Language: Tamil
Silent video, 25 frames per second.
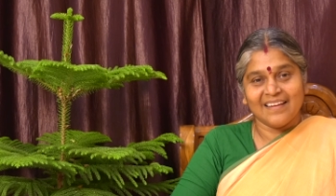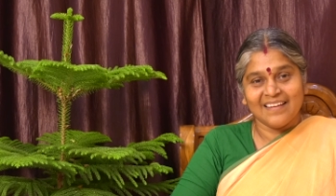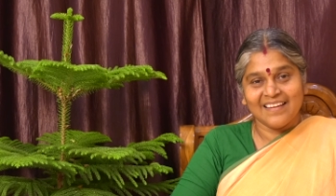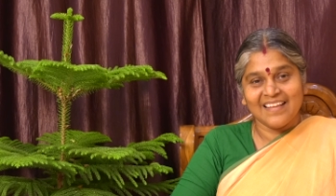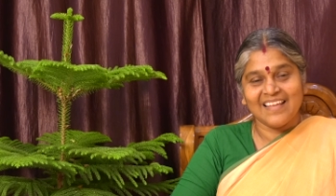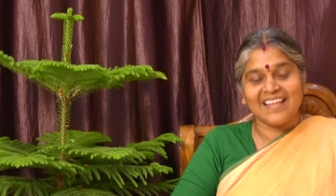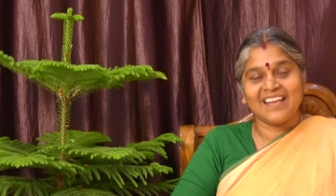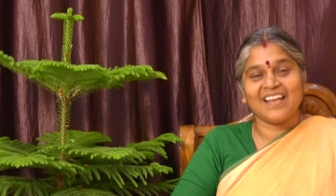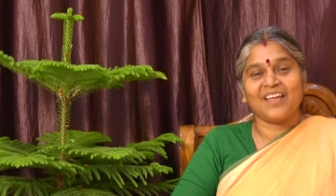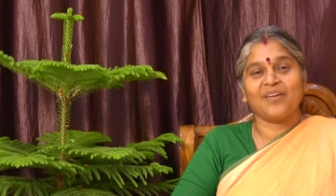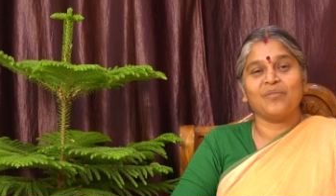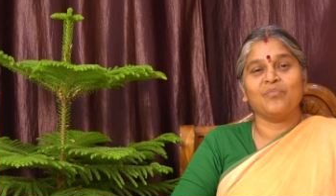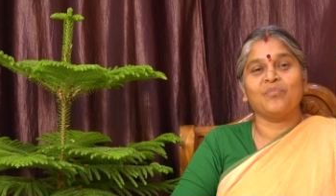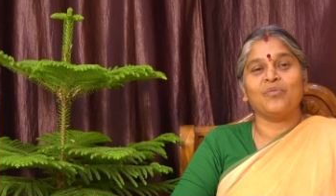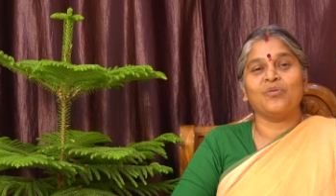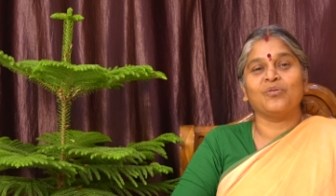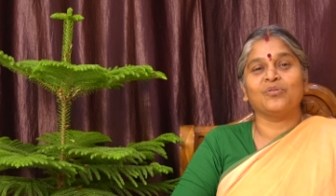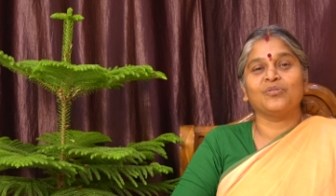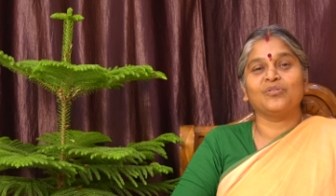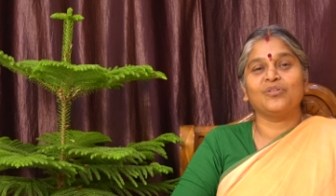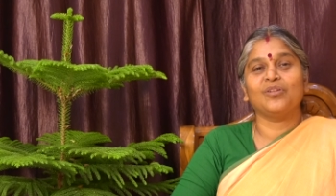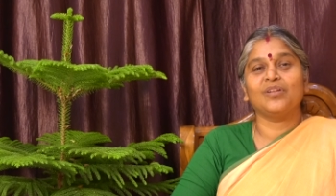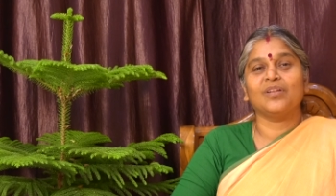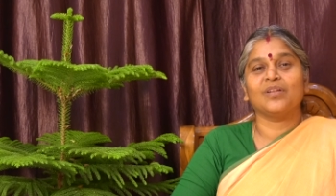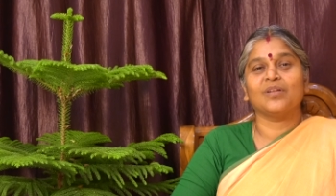நீரை
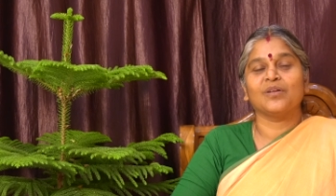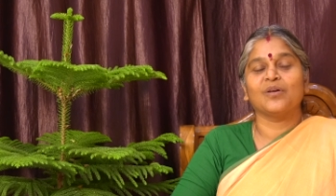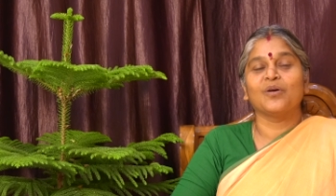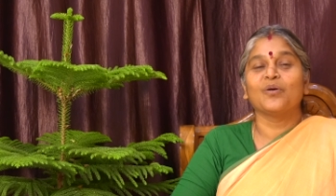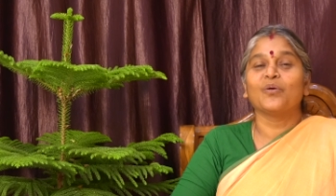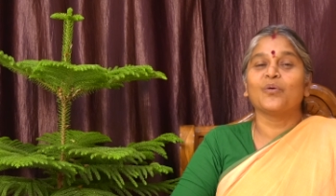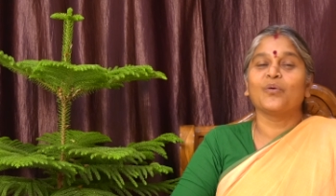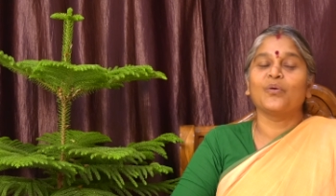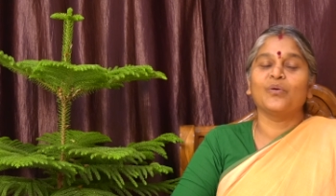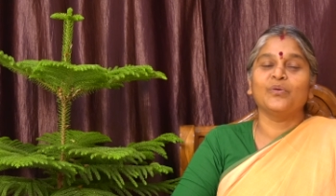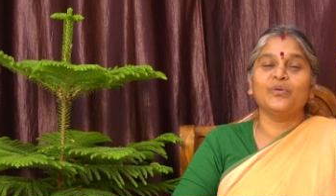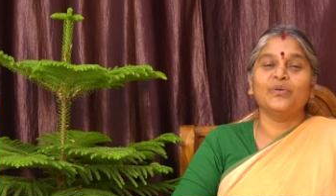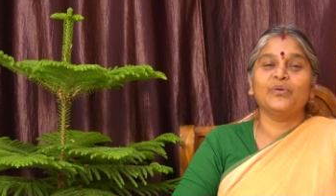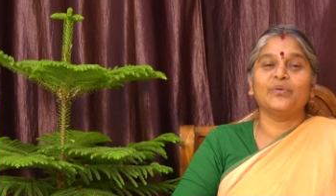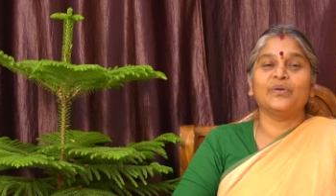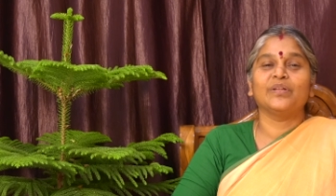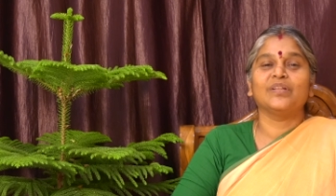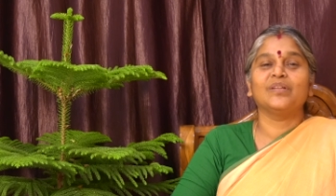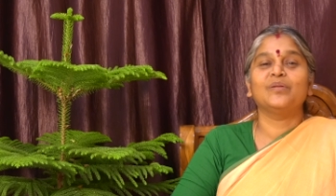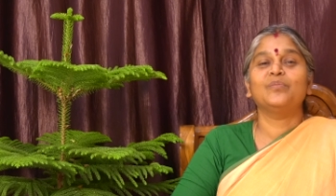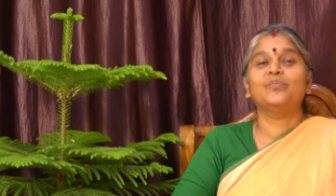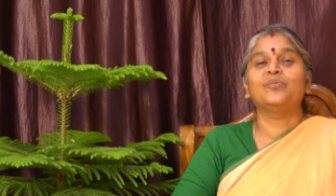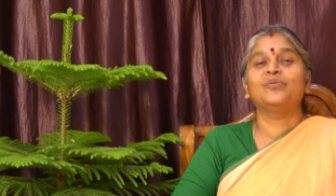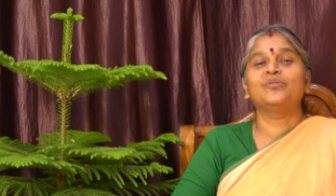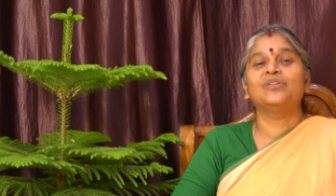மோந்து கொண்டு
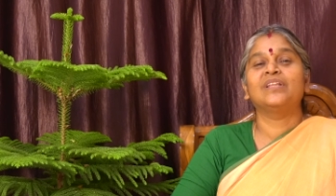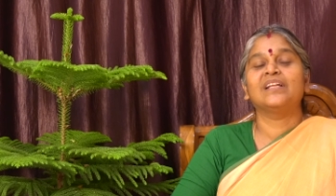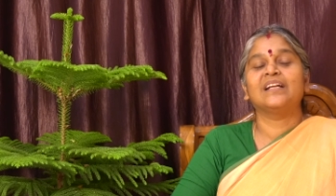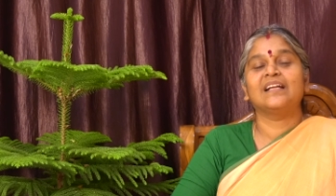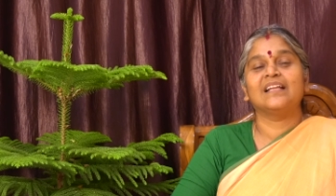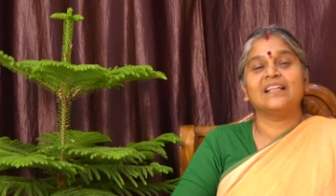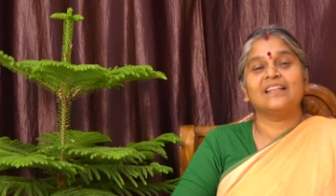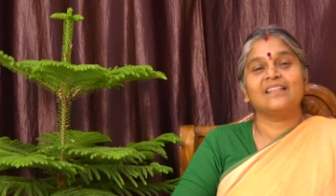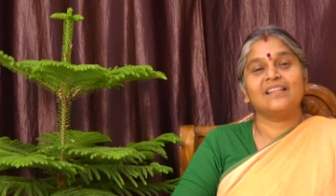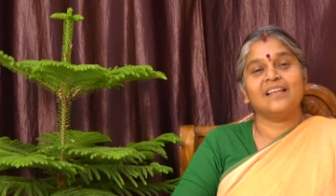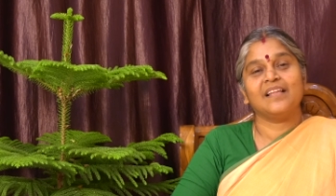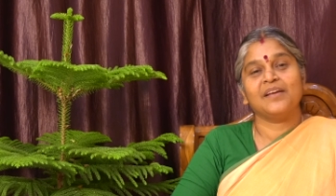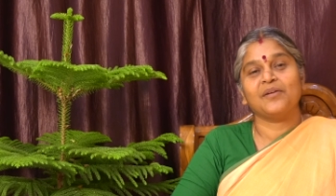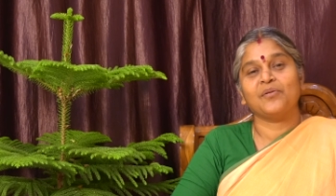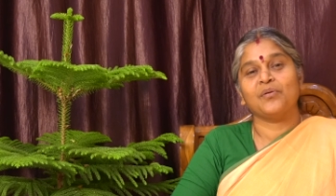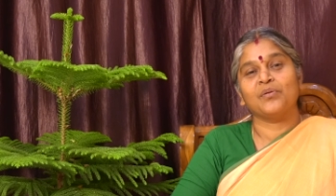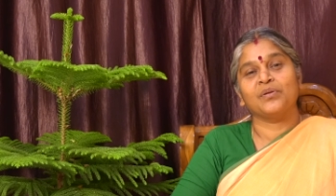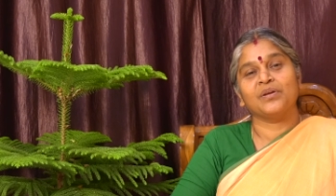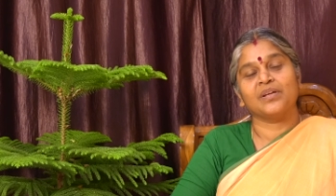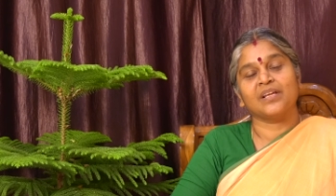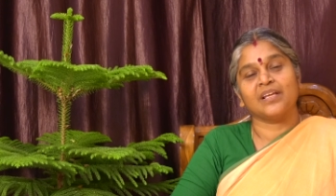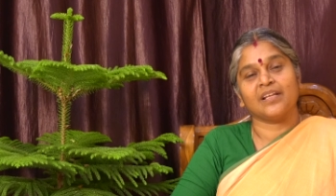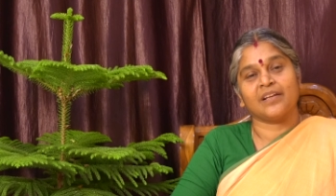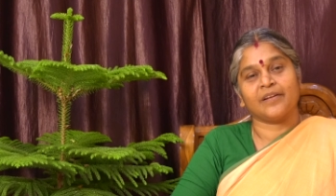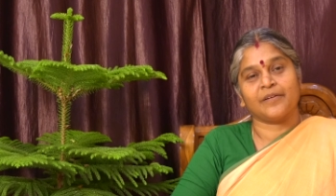வந்து புத்தரிடத்திலே
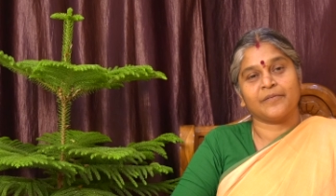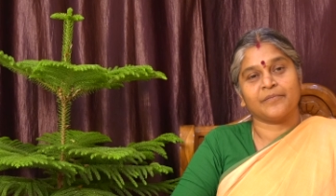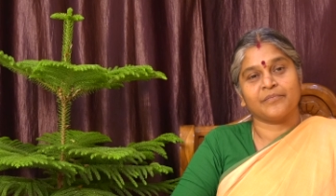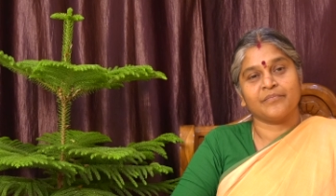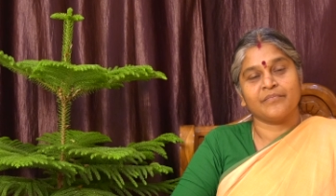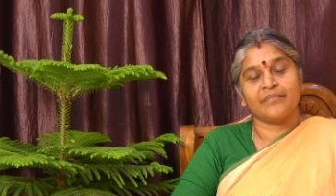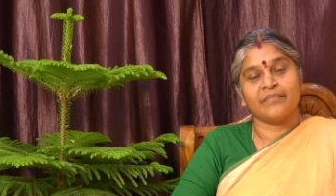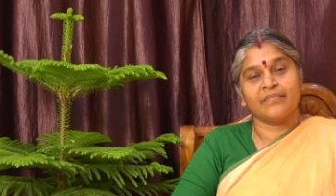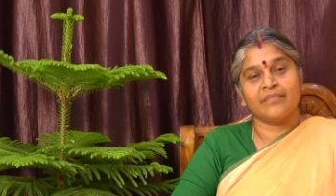கொடுக்கிறான்